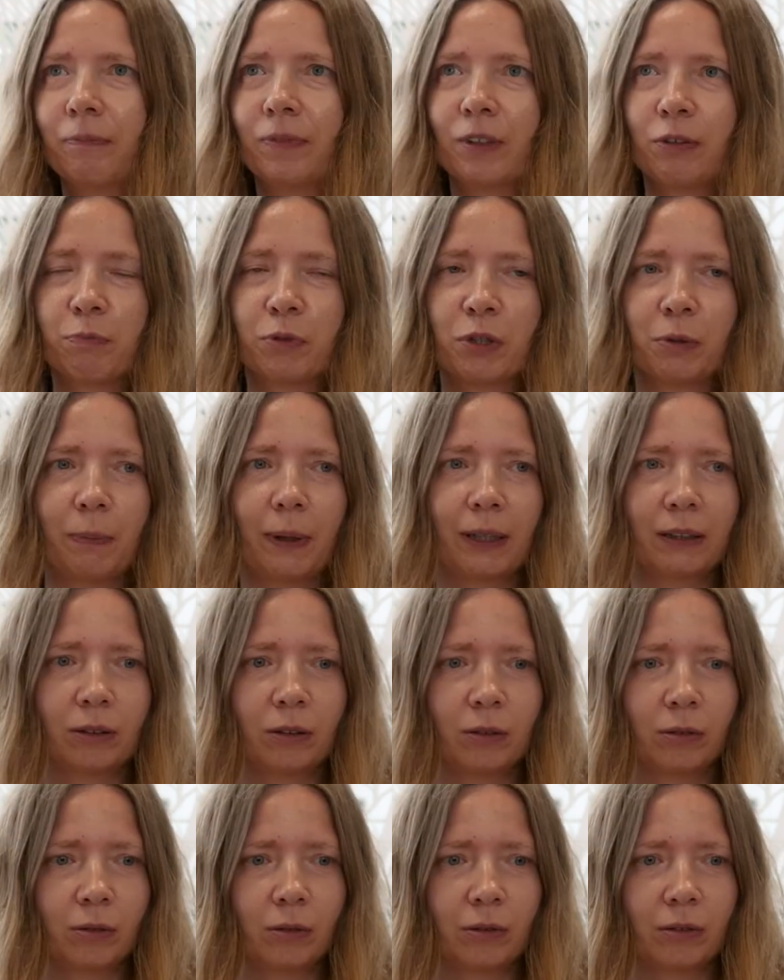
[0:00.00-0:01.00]
W
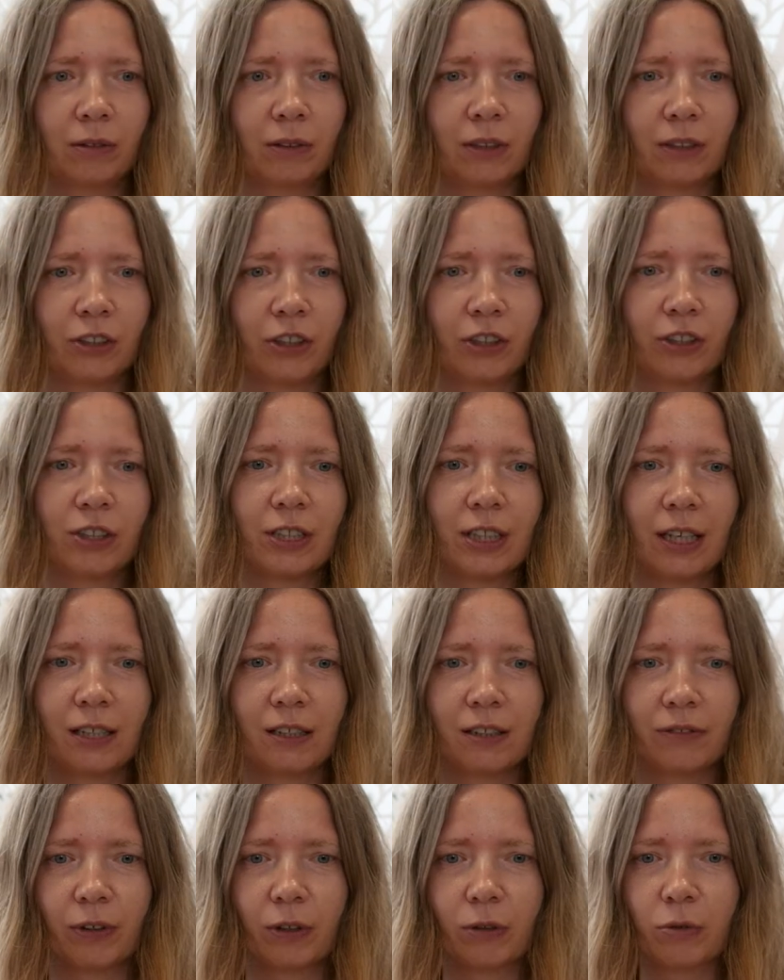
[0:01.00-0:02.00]
przypadku
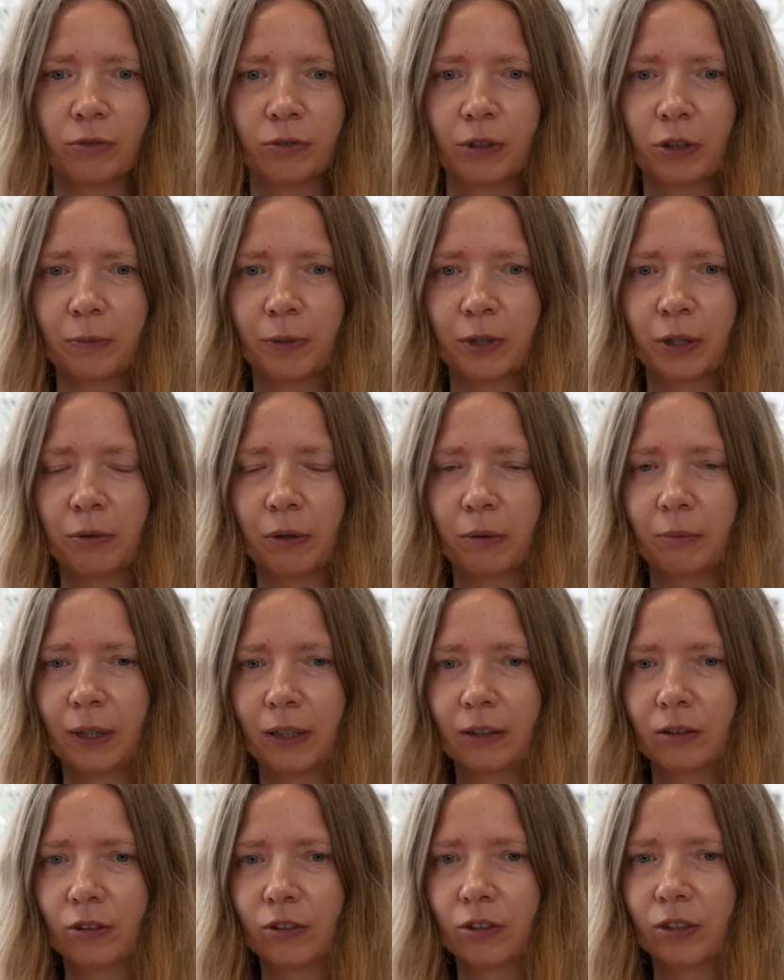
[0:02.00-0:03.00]
chrześcijaństwa również będziemy
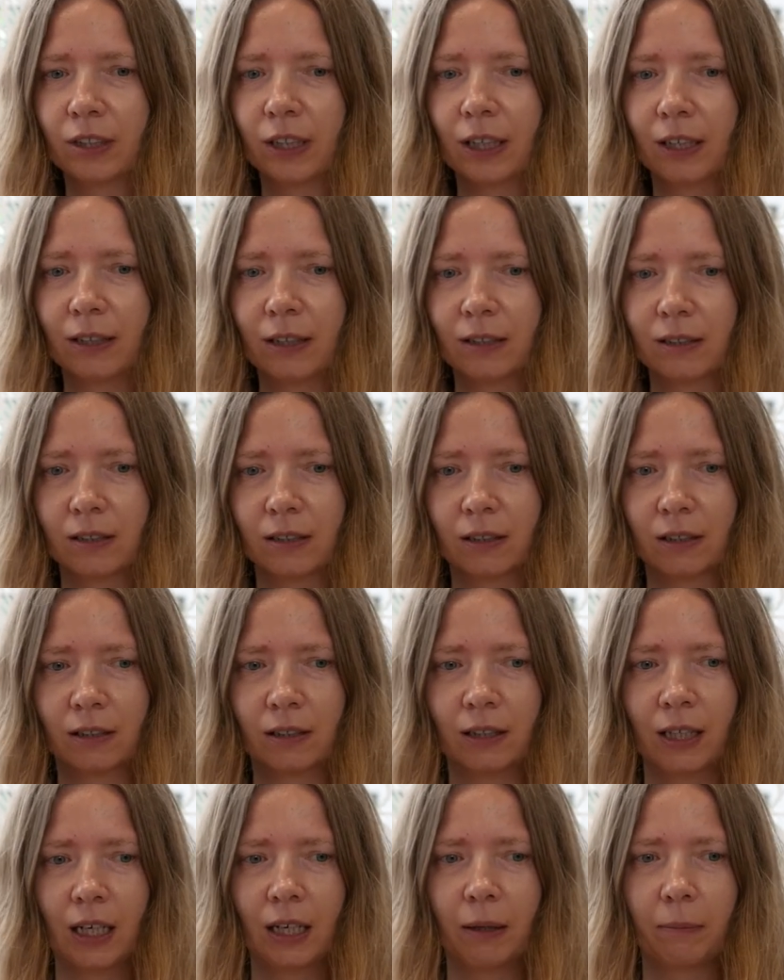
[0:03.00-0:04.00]
mieli do czynienia
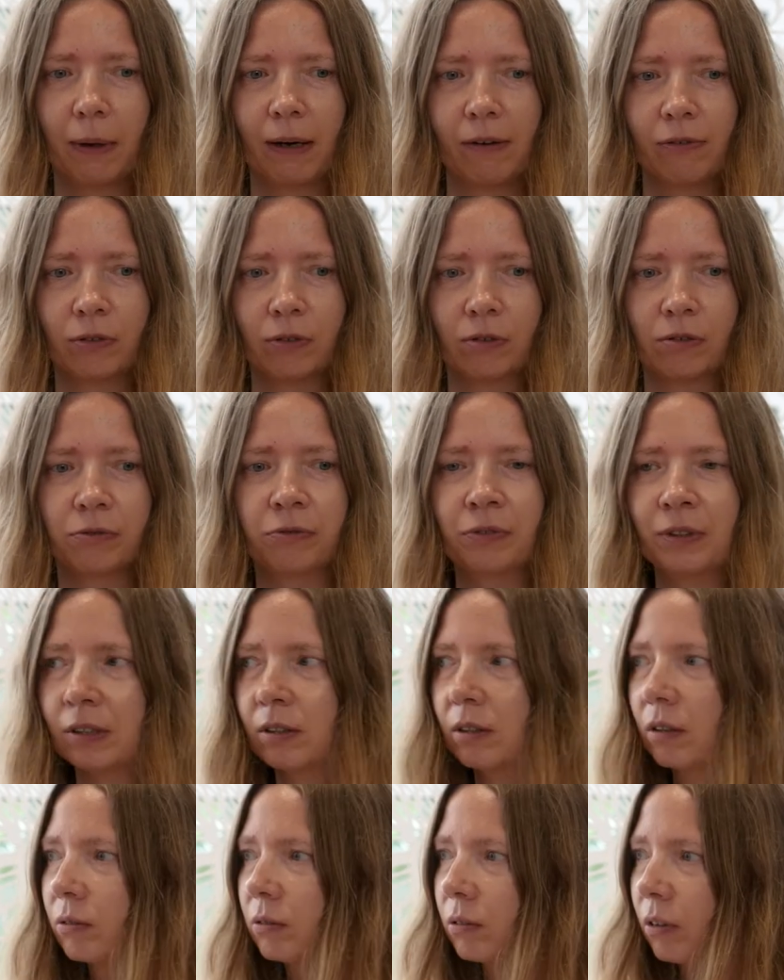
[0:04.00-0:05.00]
z pewną
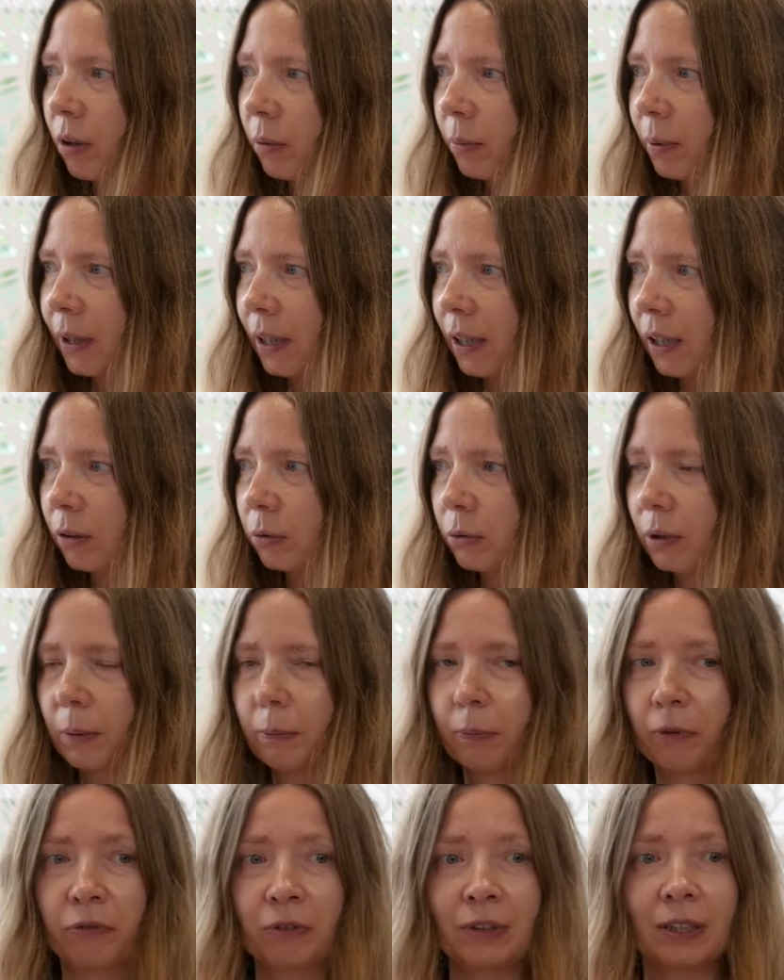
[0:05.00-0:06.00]
wizją dobra, która
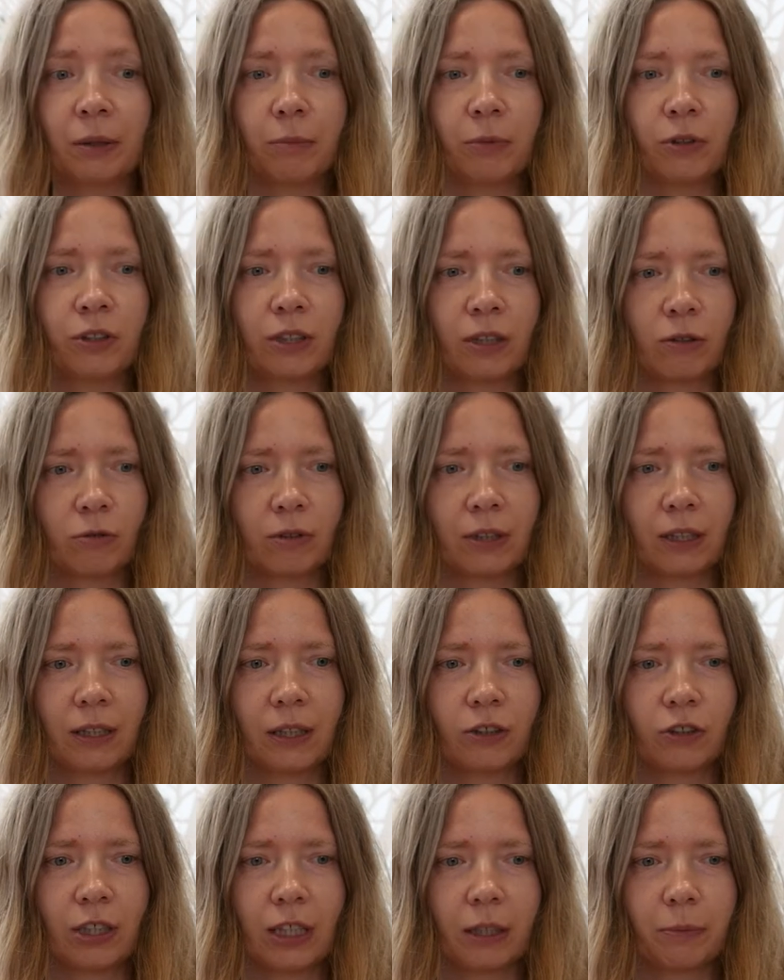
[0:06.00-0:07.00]
powinna być
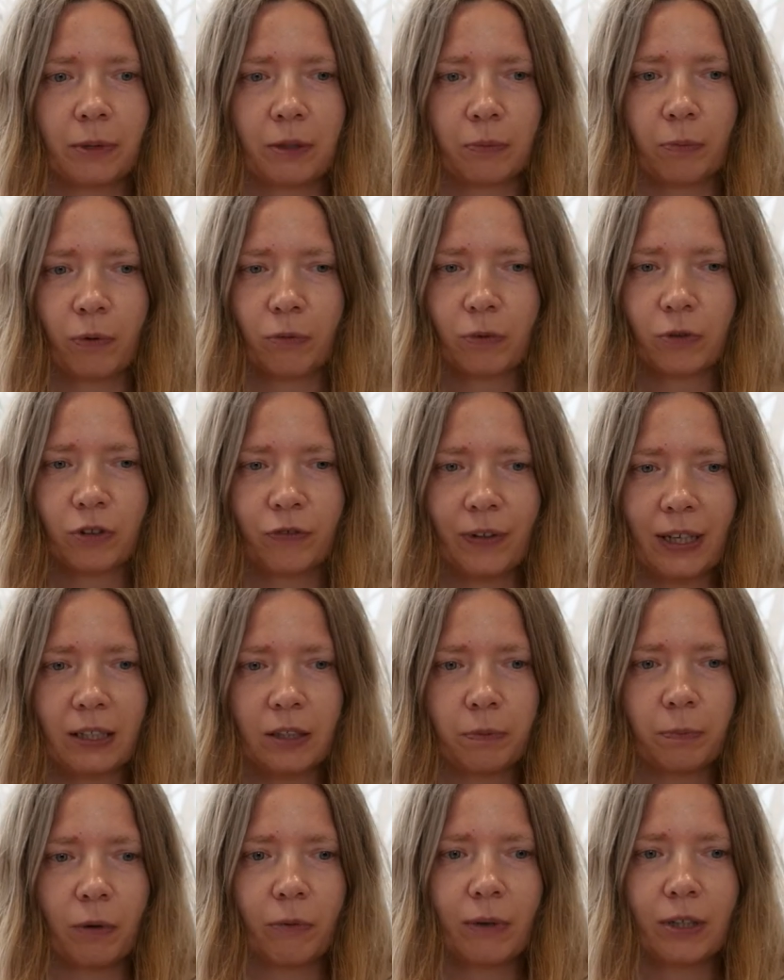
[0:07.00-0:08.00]
narzucana, czyli jakby spo, świat
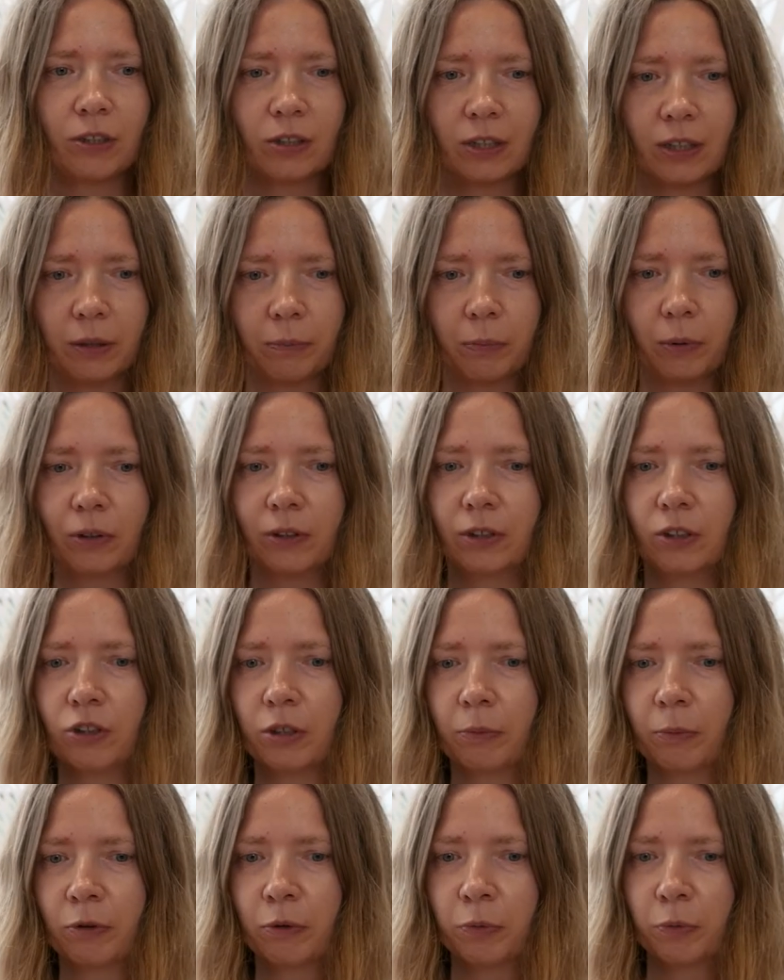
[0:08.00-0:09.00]
społeczny i
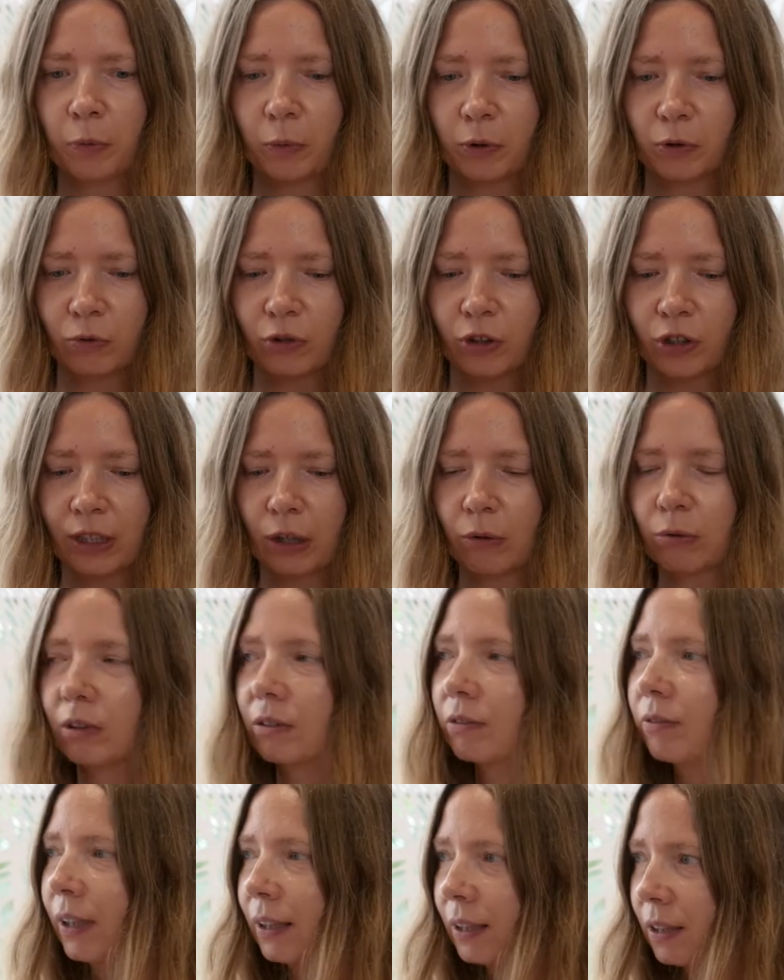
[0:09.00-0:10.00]
polityczny powinien być po prostu
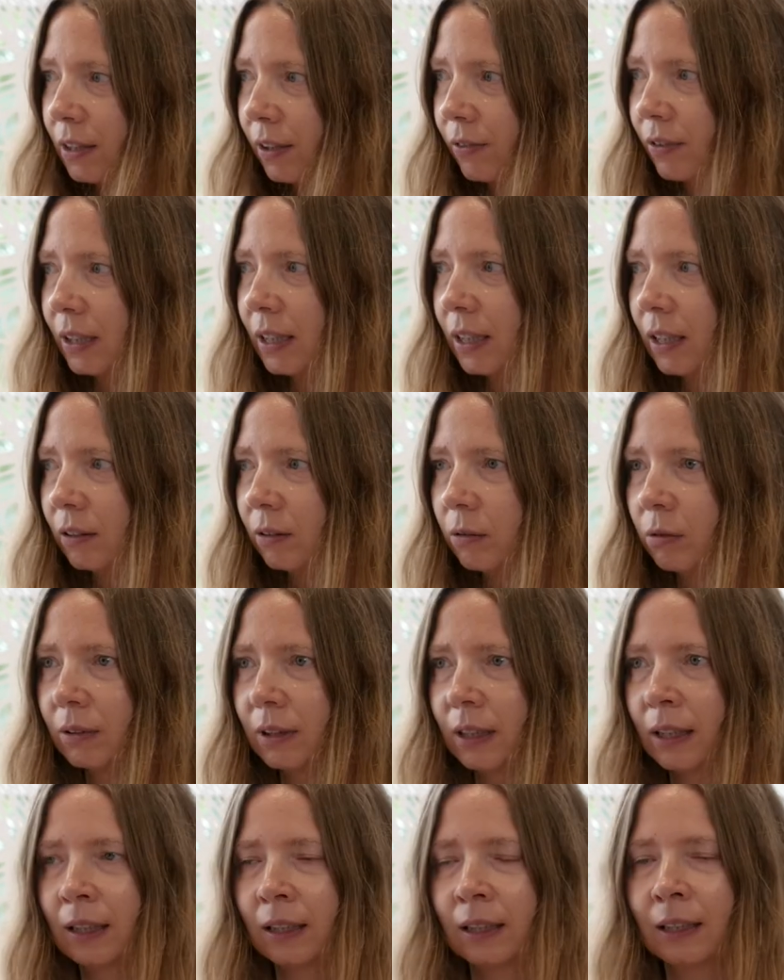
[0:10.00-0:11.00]
kształtowany ze względu
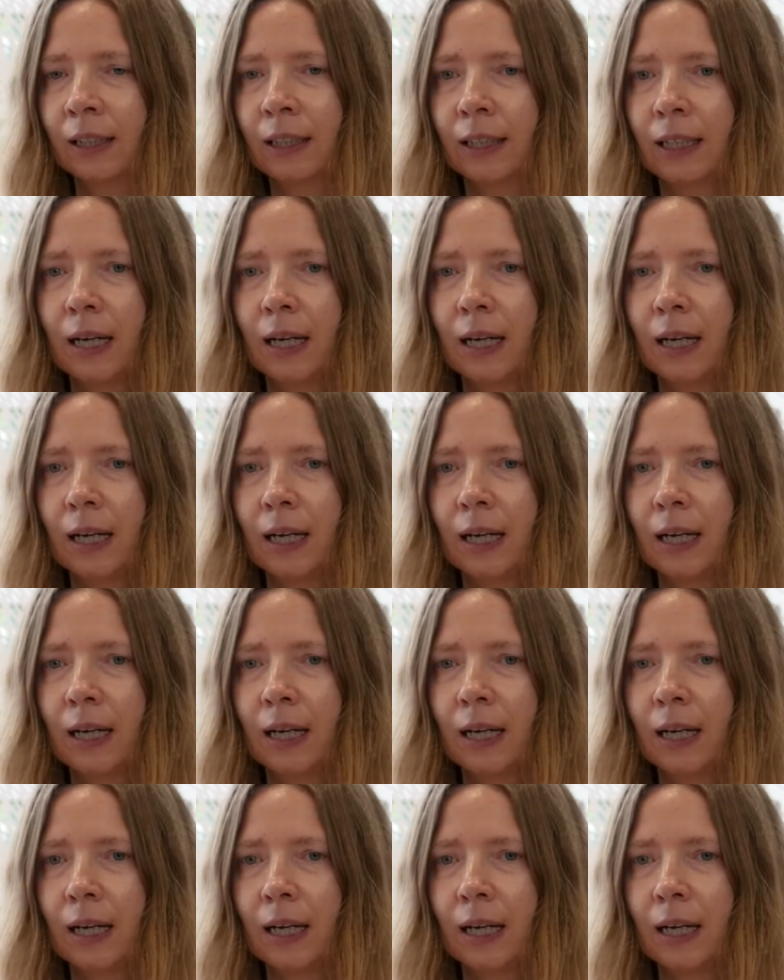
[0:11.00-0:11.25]
na